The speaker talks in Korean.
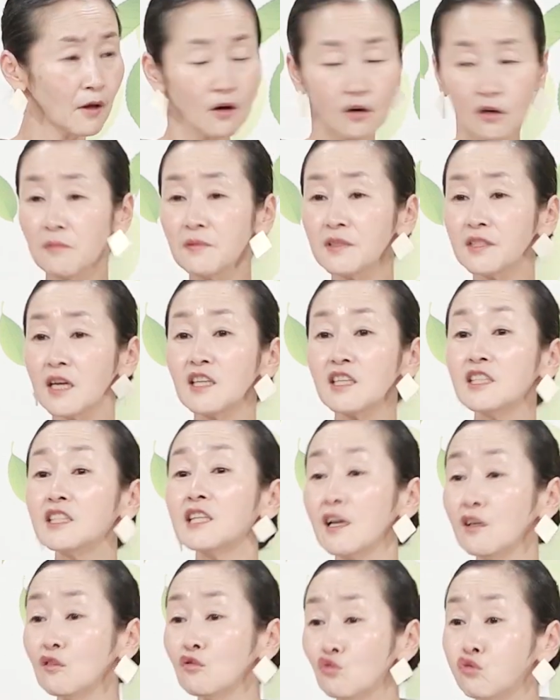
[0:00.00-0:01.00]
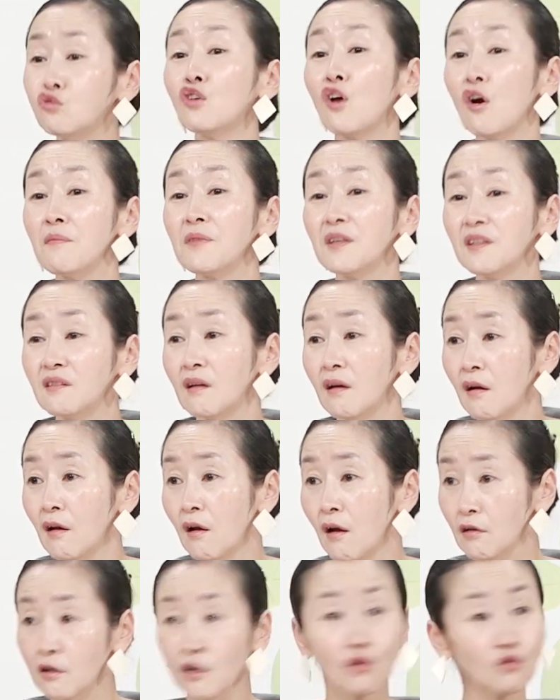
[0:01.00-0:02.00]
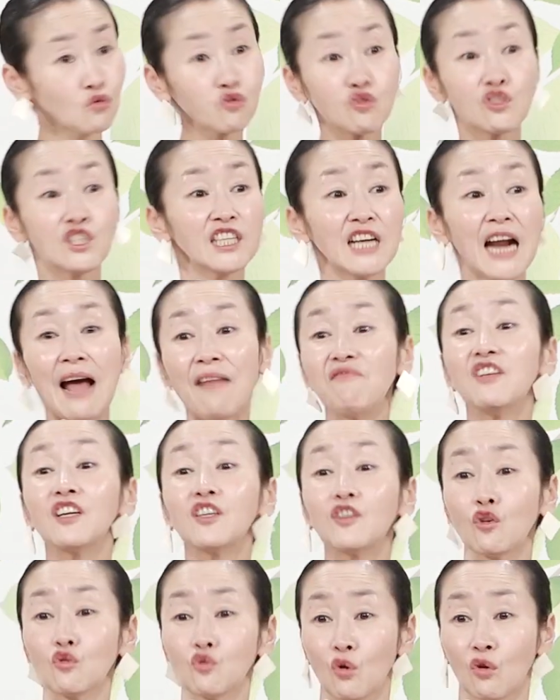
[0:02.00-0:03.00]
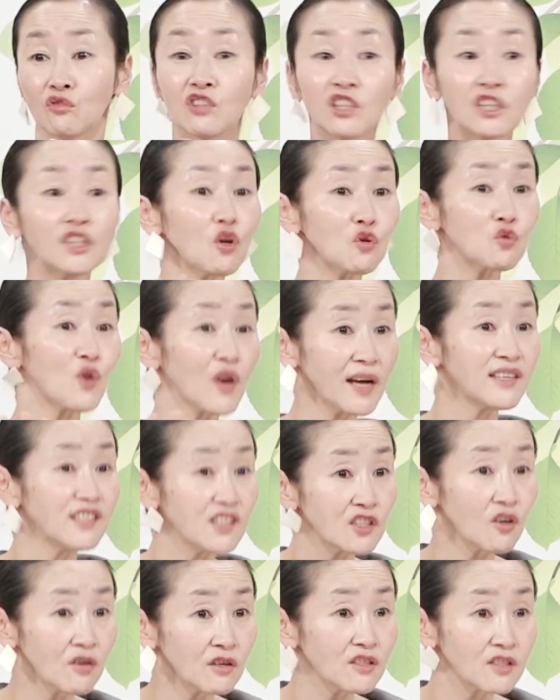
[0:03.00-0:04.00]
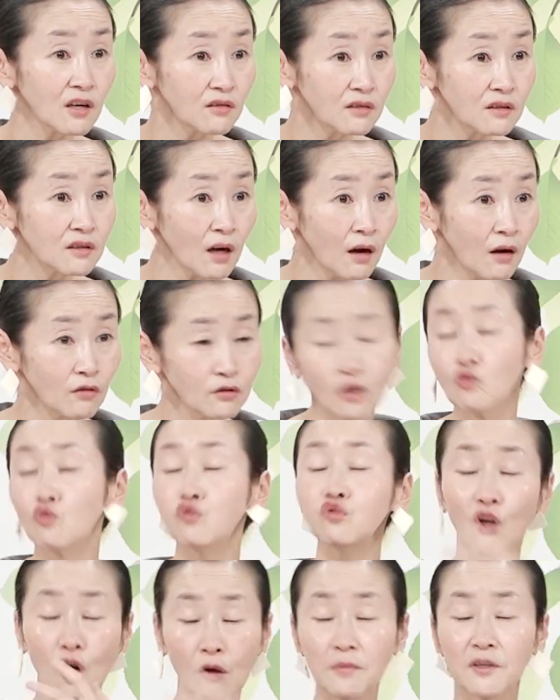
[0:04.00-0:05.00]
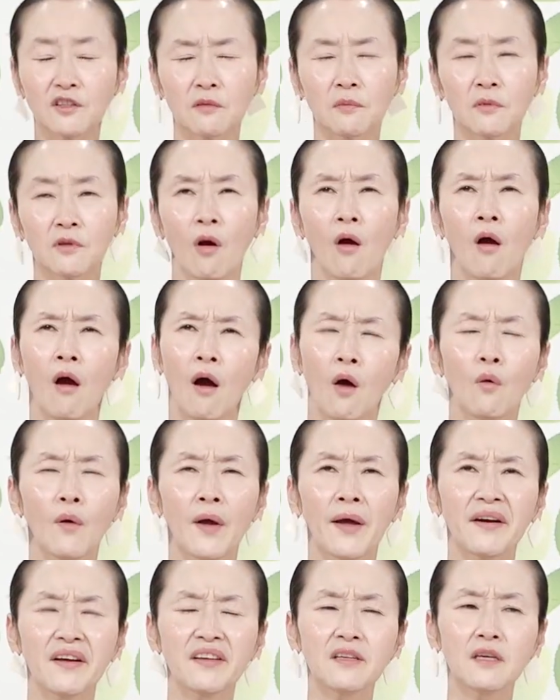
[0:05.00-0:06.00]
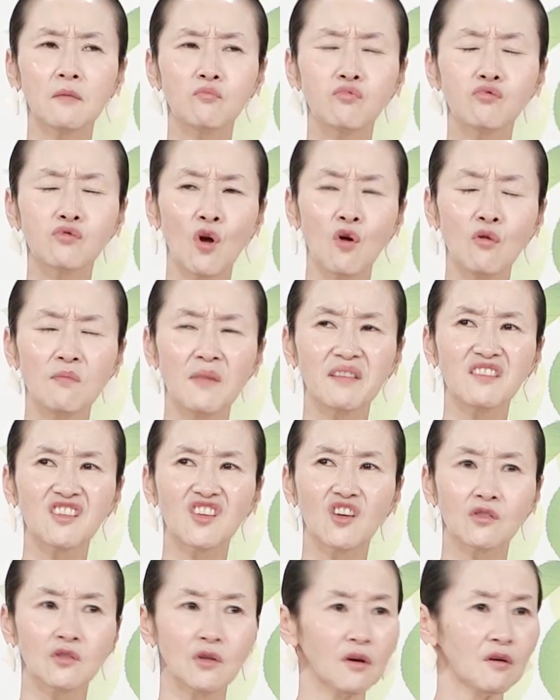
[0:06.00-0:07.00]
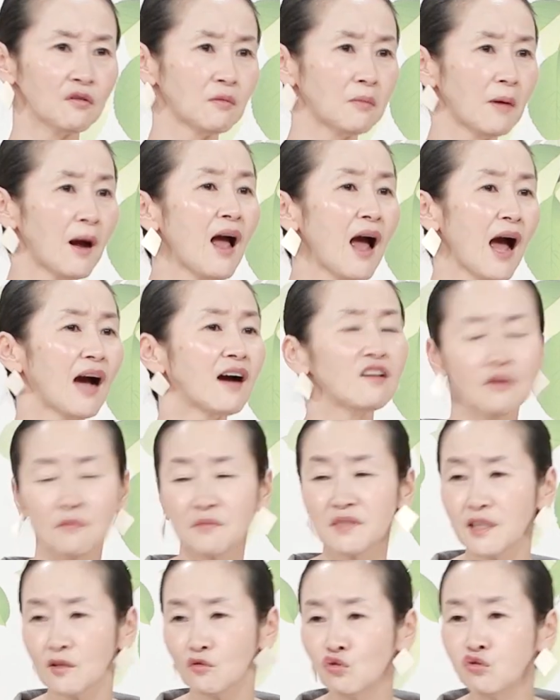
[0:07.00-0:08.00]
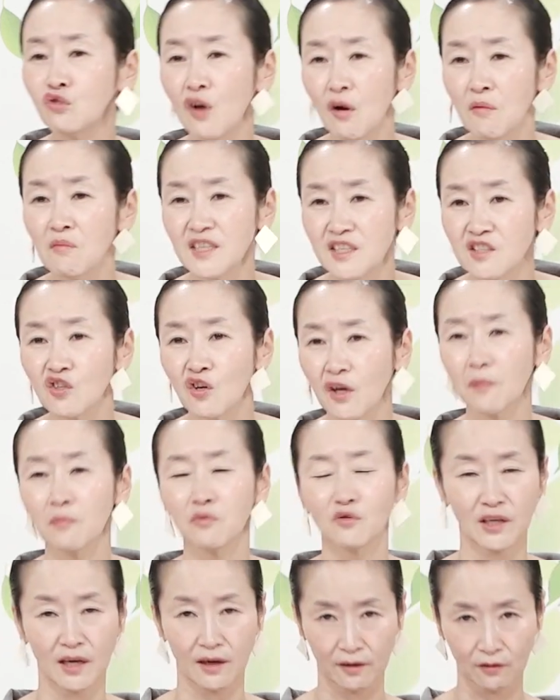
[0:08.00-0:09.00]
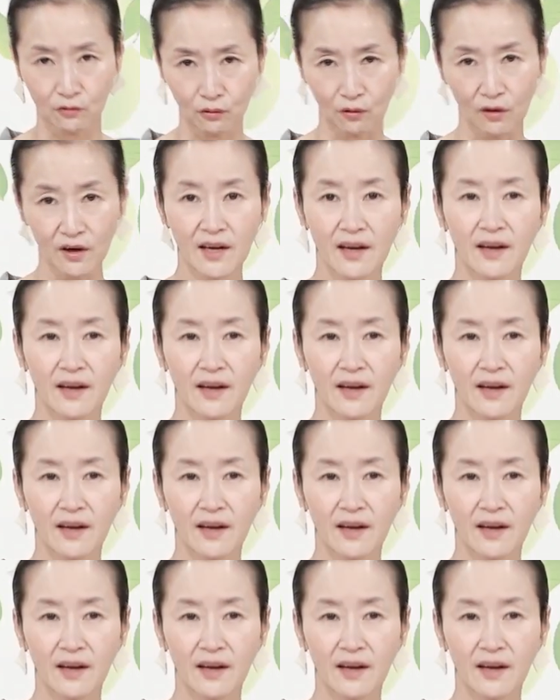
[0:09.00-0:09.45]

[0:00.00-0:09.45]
그러면 이제는 두려움이, 그리고 수치를 안 느껴줘. 느껴줘야 인정이죠. 그렇죠? 근데 두려움이 뜨면서 회란이 무서움만 느껴져요. 그러면 그럼 이제 두려움을 인정해보자. 이러고